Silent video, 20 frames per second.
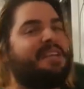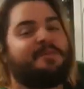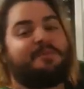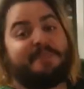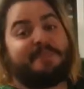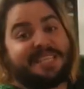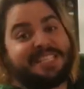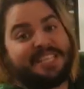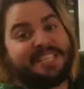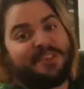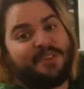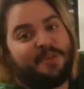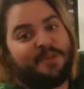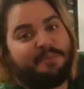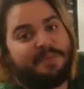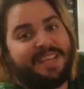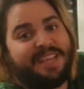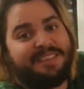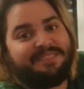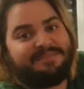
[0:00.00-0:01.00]
en un bar sin
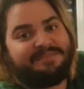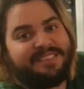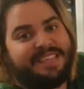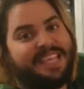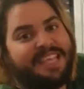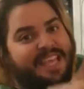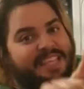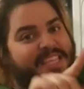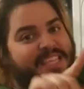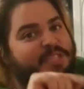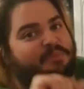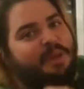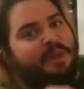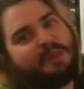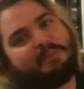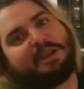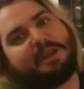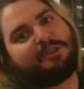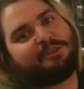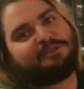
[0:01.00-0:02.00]
nombre y allí
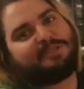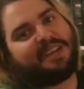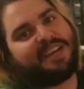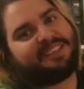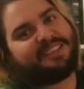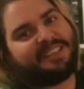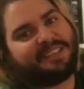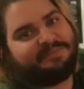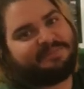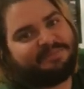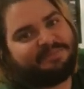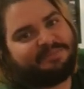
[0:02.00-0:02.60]
esperaba encontrarte.